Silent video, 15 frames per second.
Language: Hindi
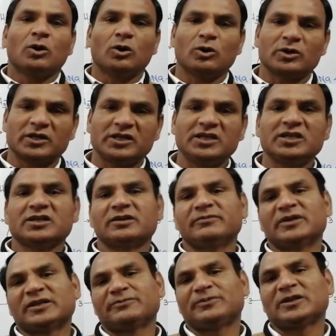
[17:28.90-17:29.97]
और एक
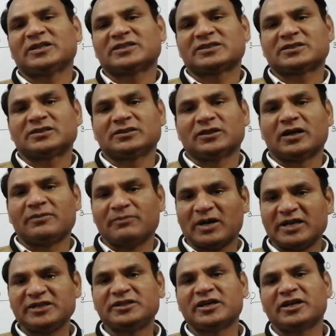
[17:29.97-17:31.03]
हमारे पास
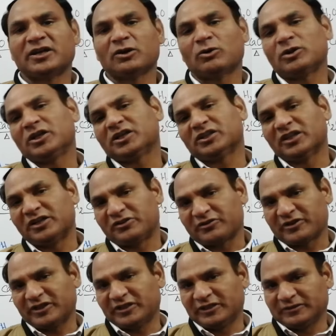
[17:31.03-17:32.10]
अमाइड हैं और एक
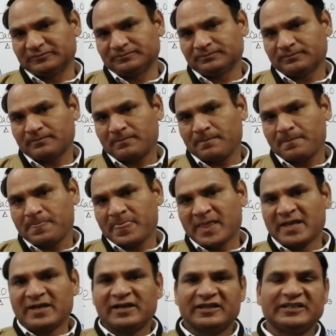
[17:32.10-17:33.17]
नाइट्राइल है
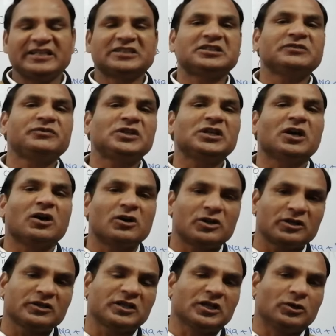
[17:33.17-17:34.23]
रिएक्टिविटी
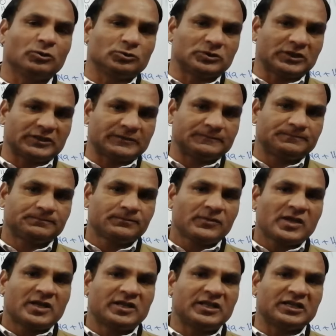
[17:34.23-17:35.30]
ऑर्डर क्या होता है
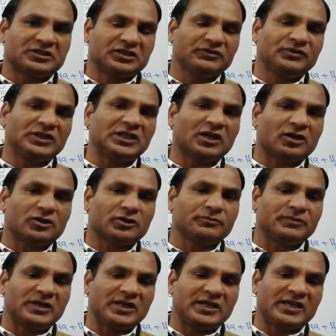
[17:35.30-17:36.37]
रिएक्टिविटी ऑर्डर
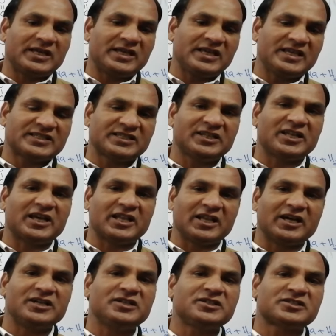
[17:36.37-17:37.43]
में एसिड
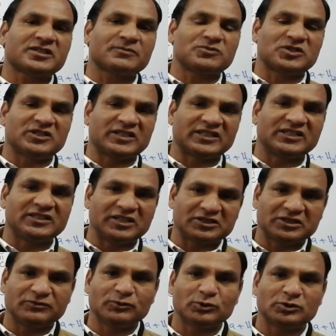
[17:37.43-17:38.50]
हेलाइड सबसे ज़्यादा
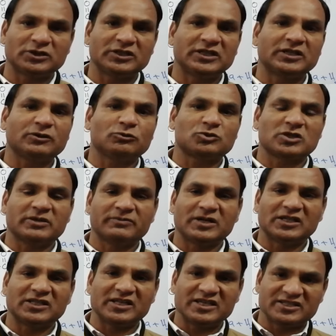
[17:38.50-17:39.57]
रिएक्टिव होते हैं उसके
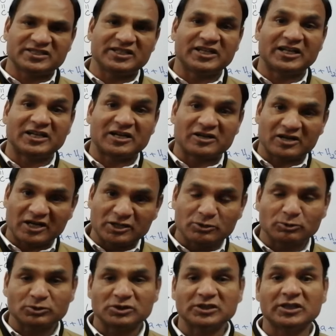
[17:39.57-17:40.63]
बाद एसिड एनहाइड्राइड
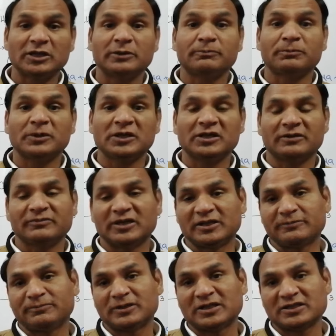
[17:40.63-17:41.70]
होते हैं फिर हमारे
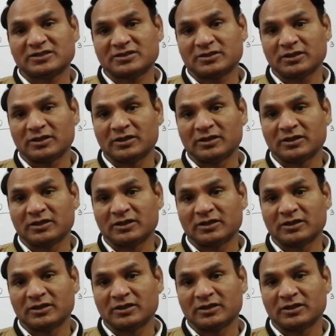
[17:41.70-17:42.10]
पास